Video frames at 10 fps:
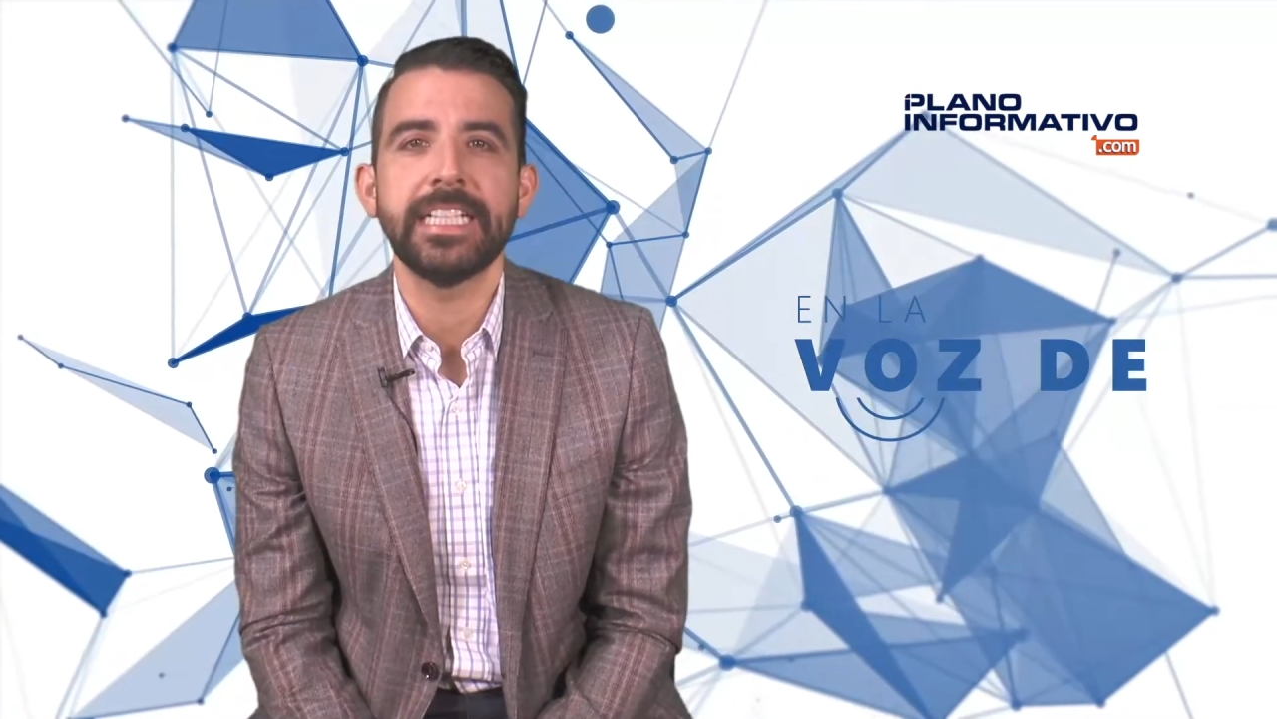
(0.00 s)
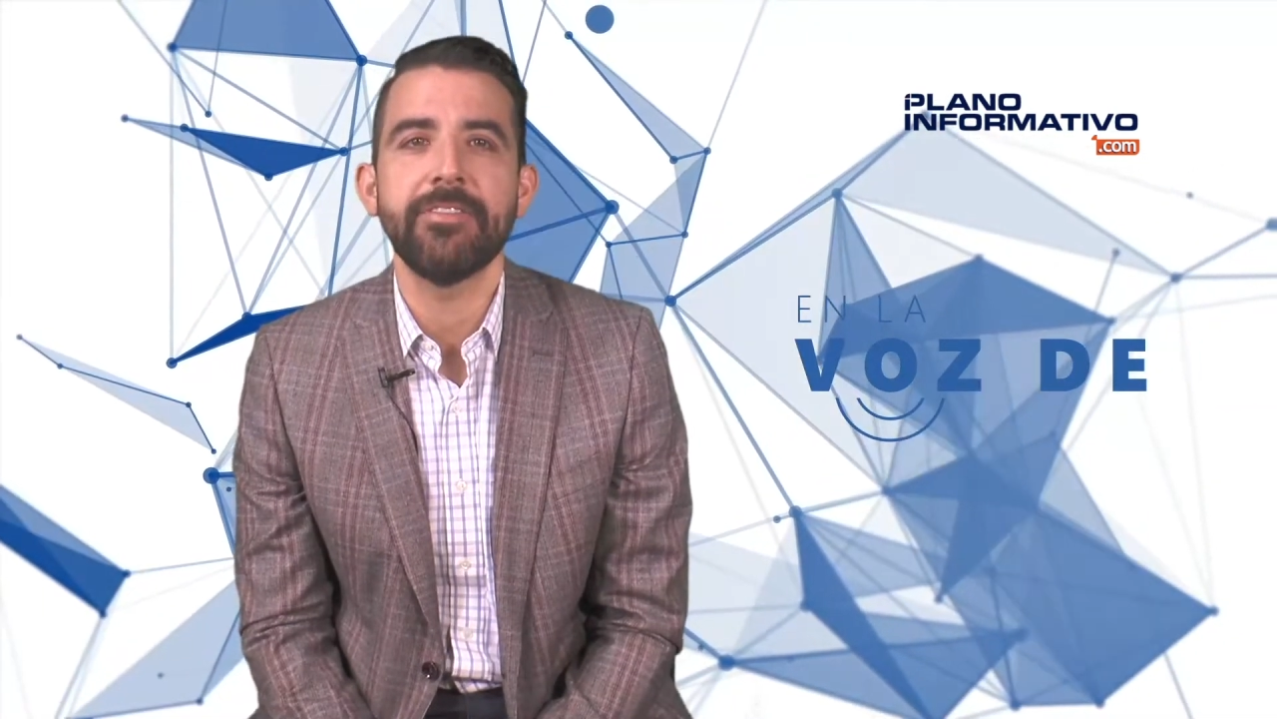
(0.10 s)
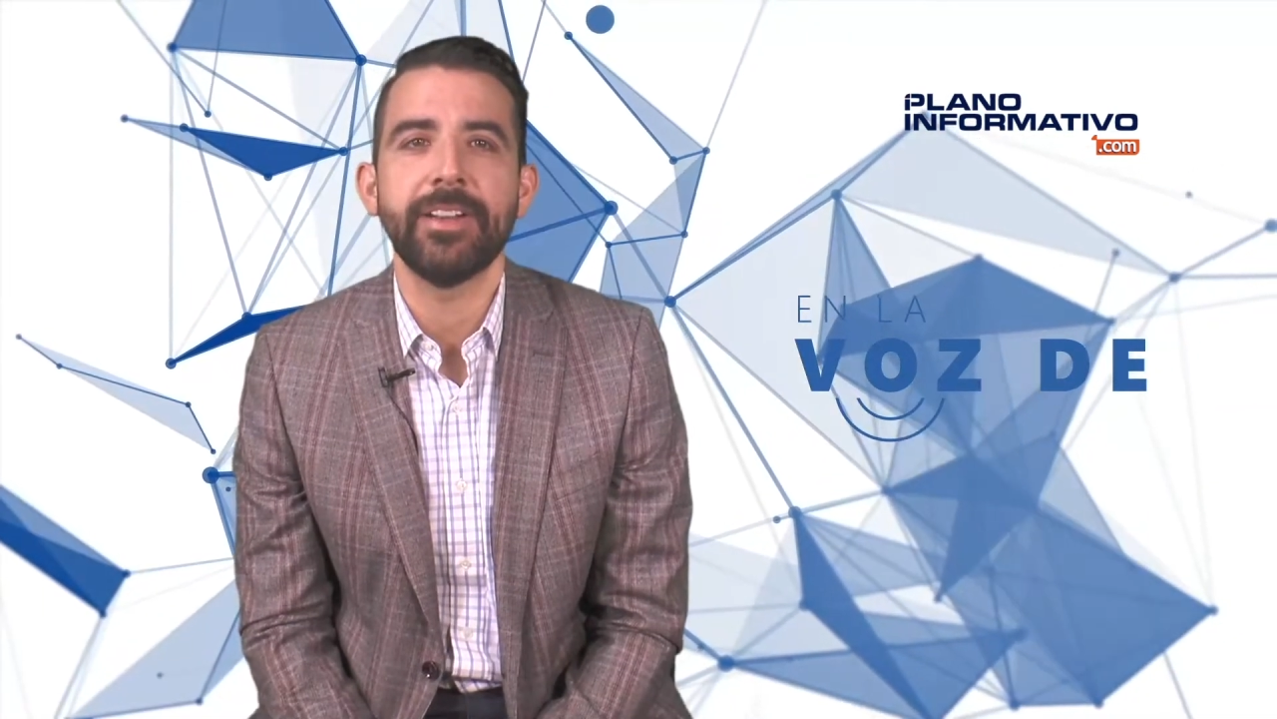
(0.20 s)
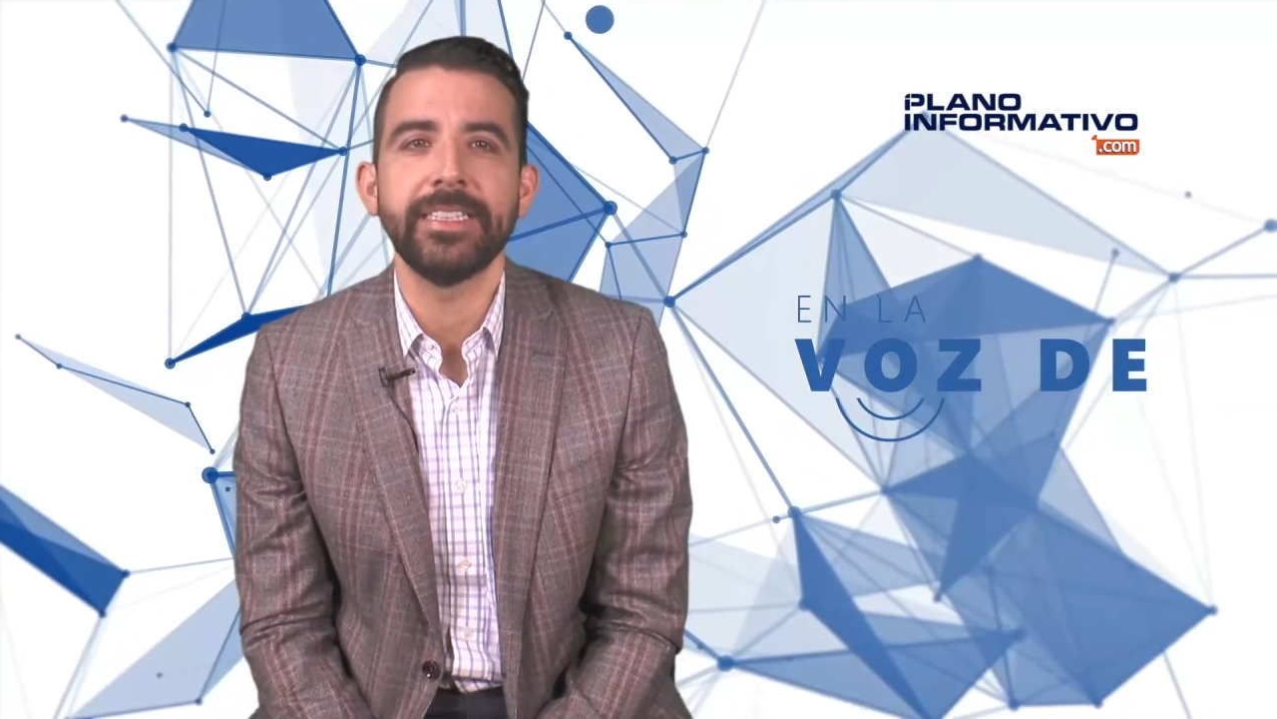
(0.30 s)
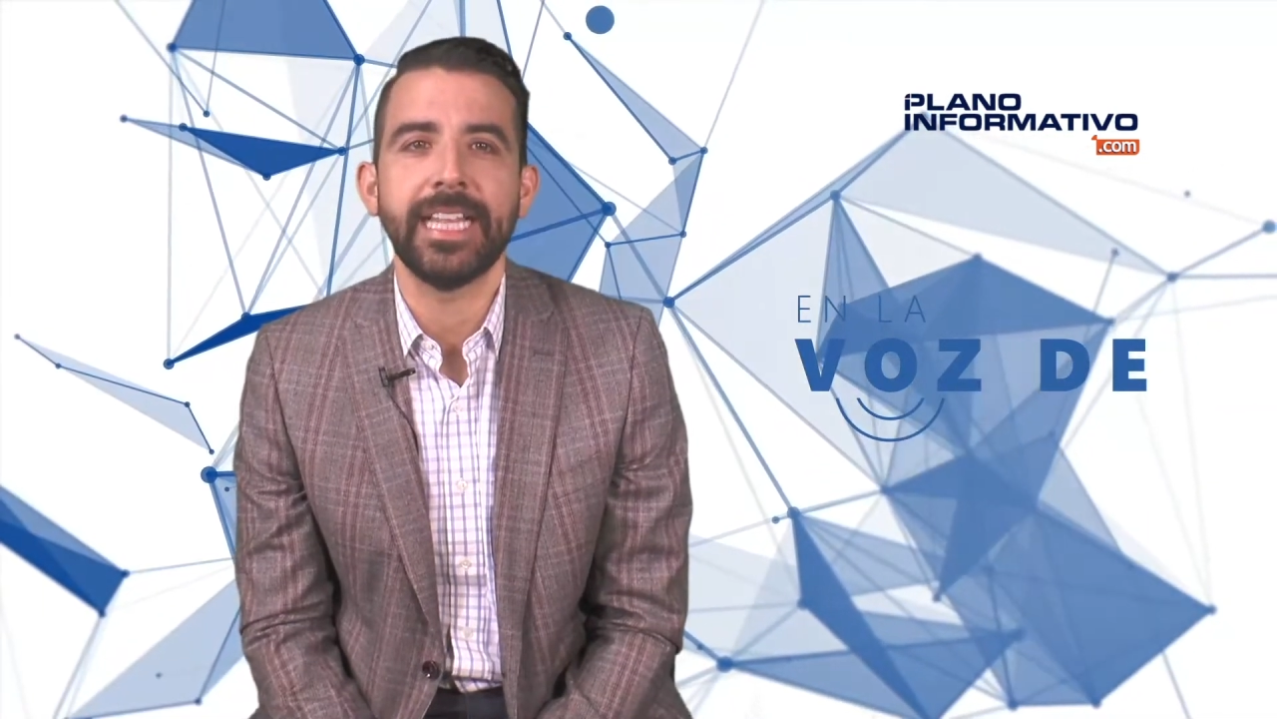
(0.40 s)
que
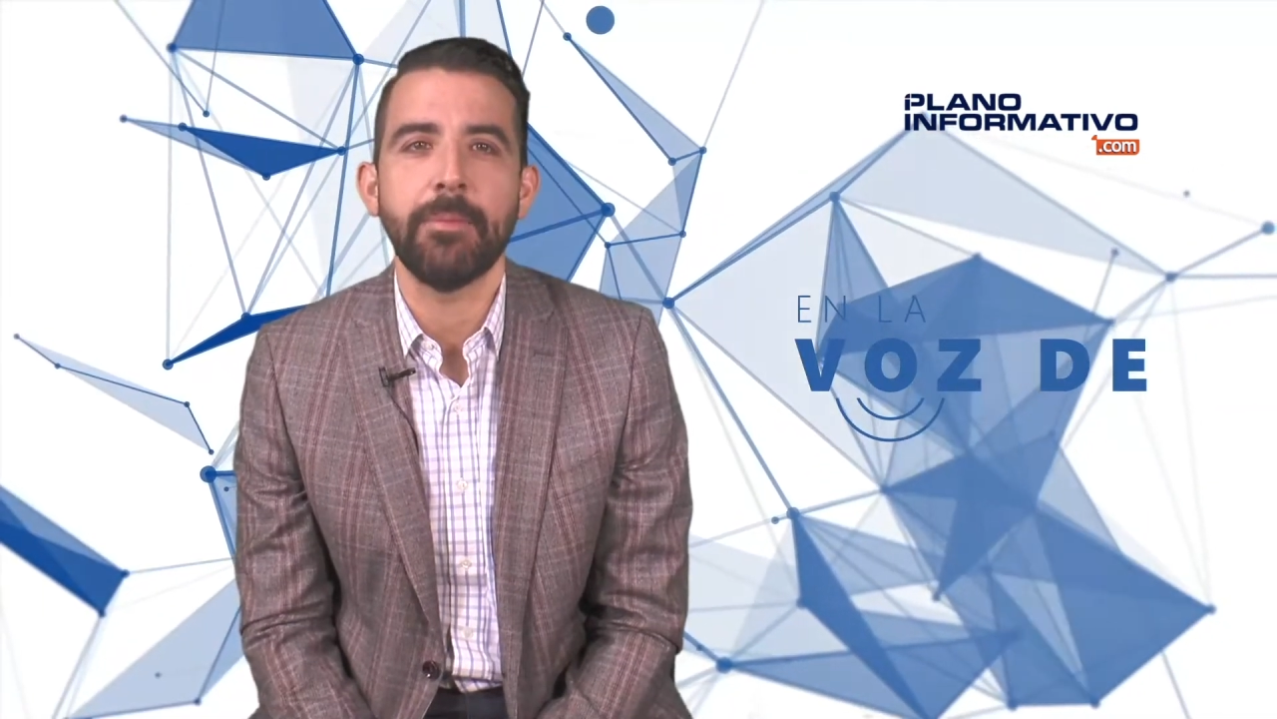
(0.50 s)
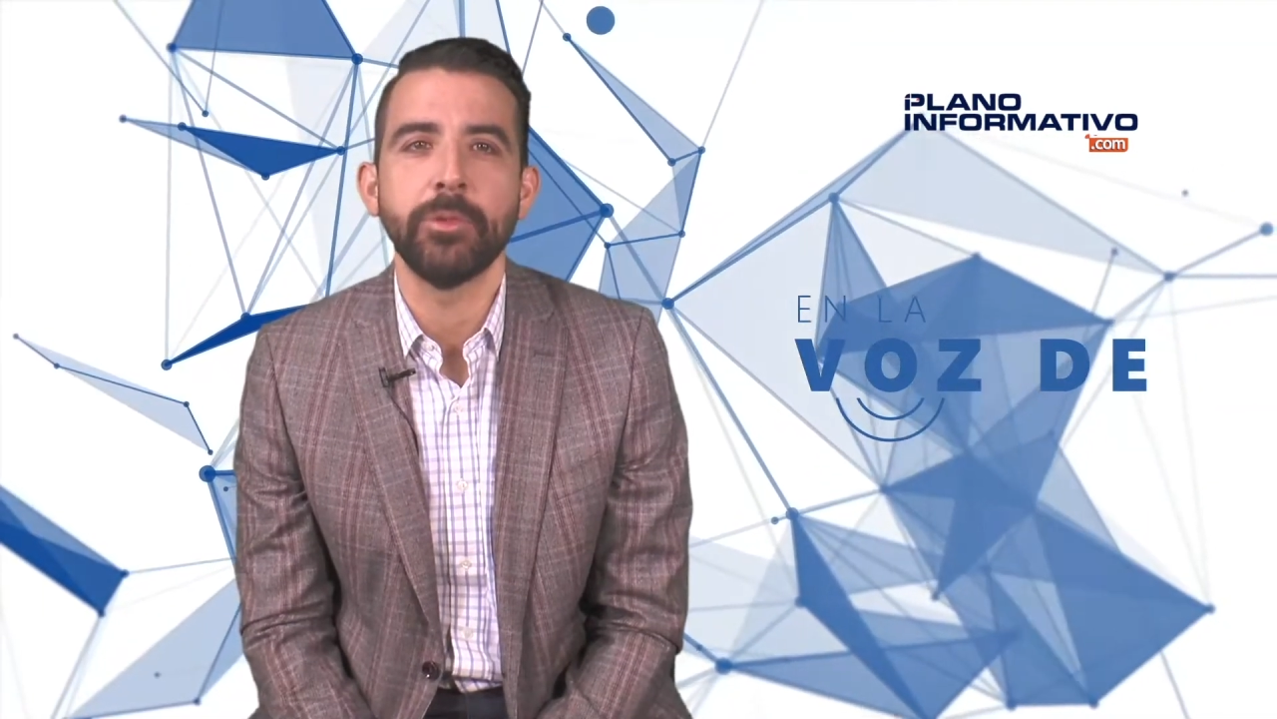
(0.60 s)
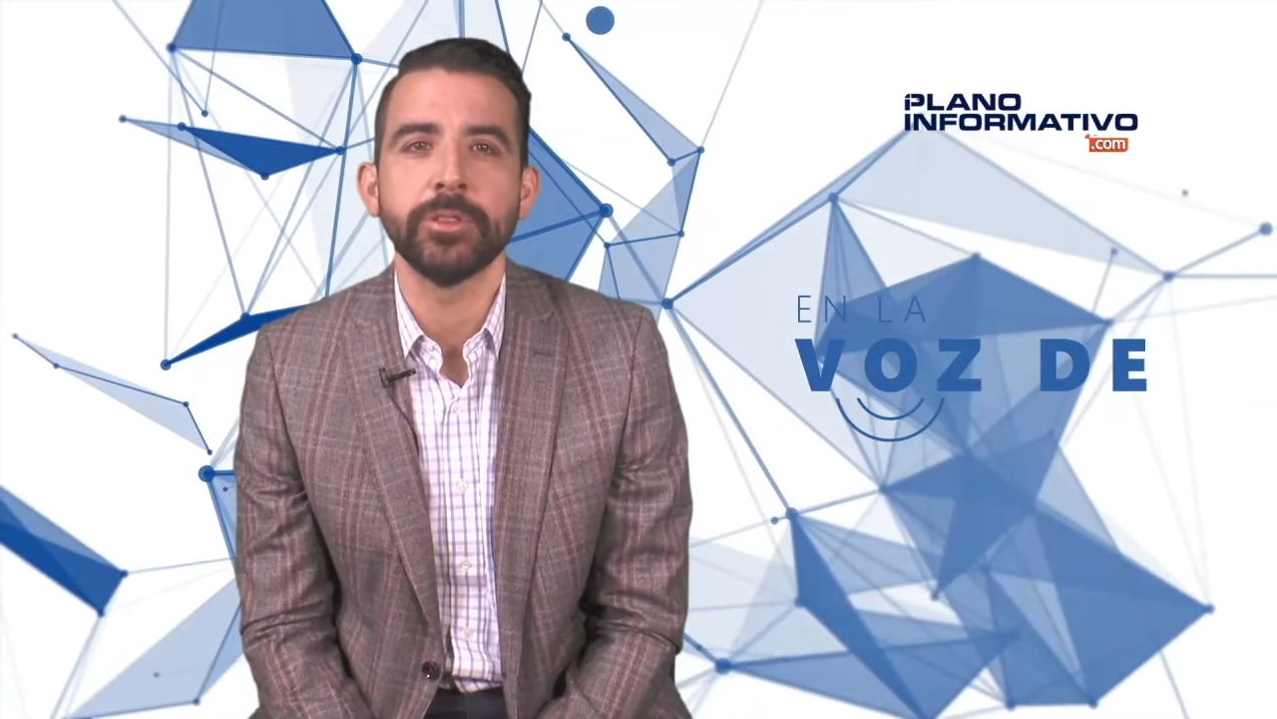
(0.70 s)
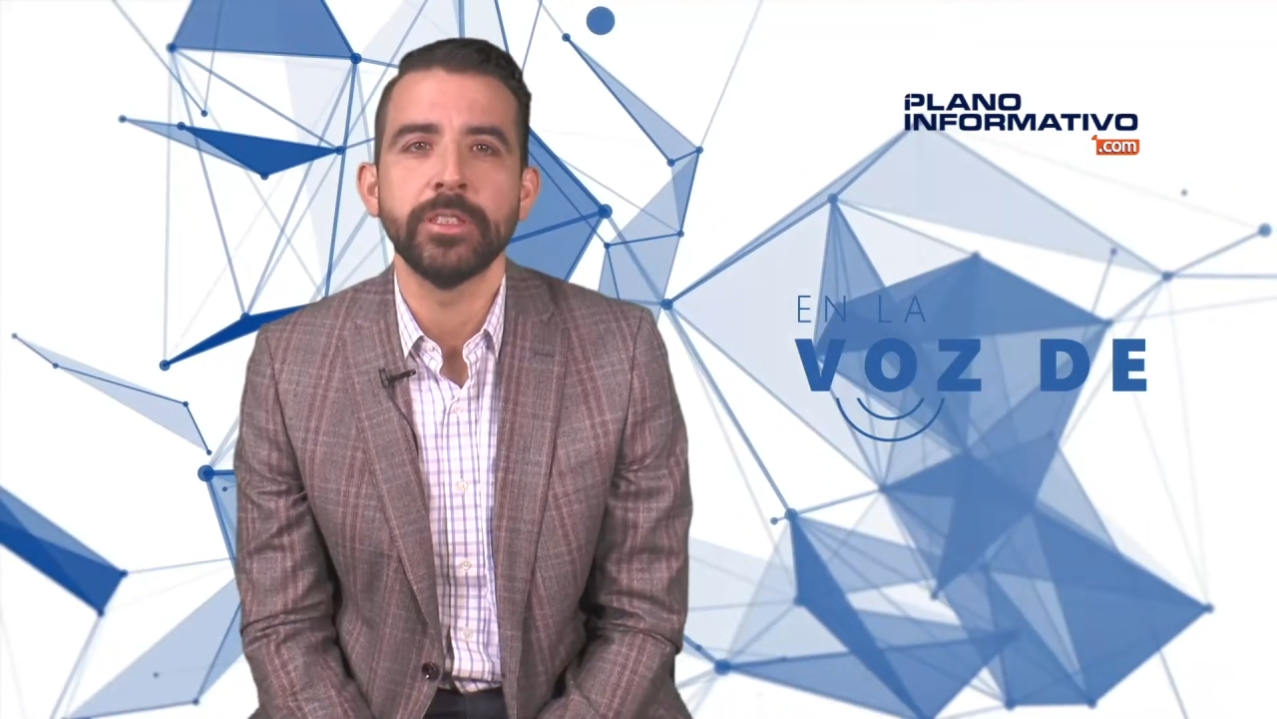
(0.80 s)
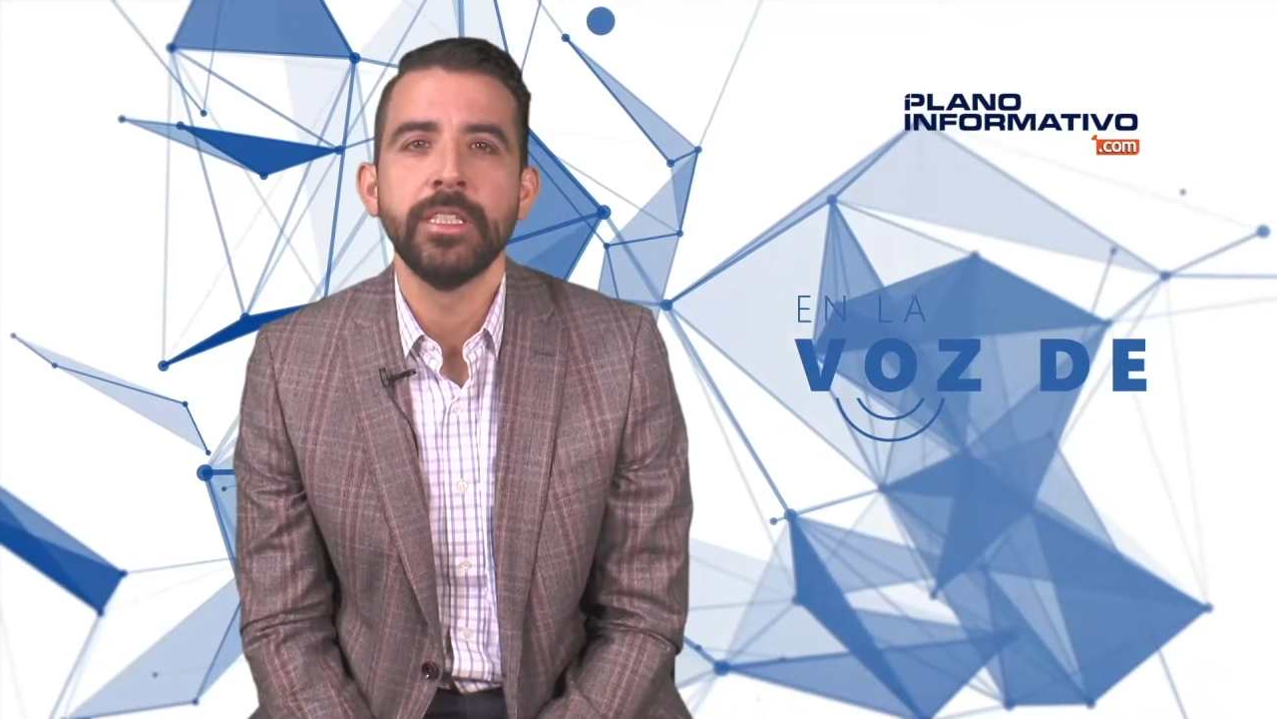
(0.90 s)

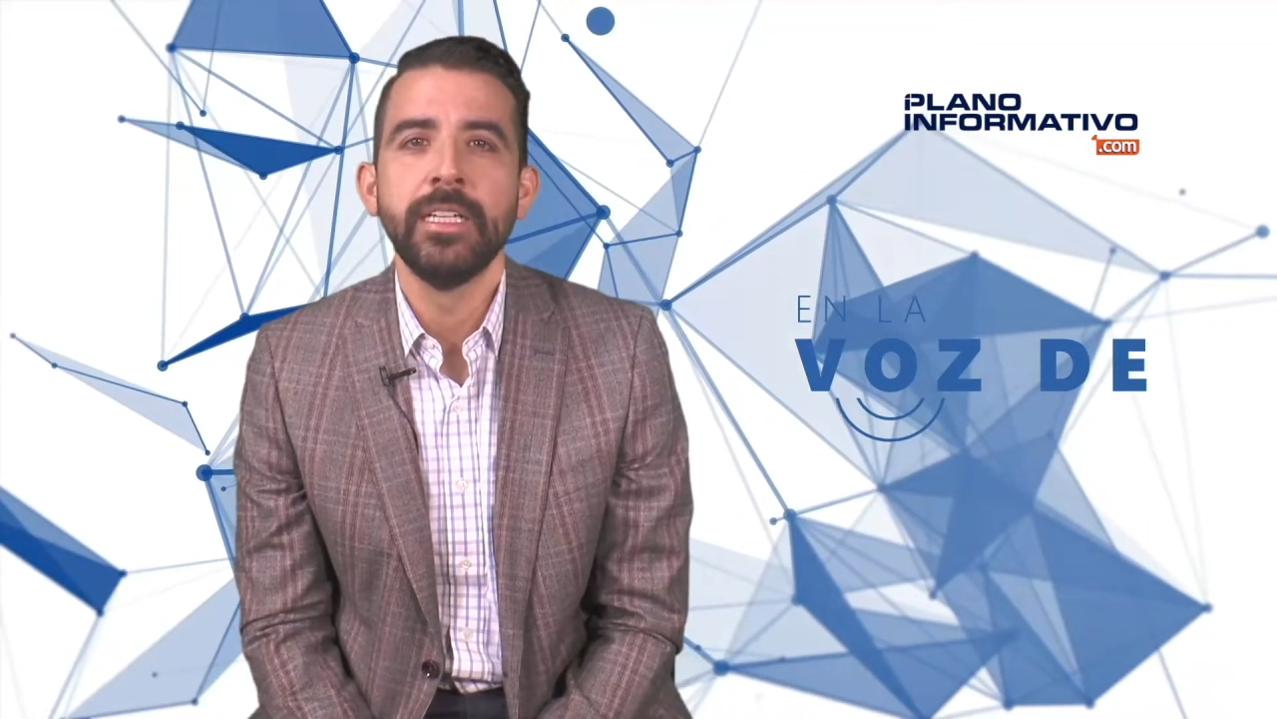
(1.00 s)
enfrentamos.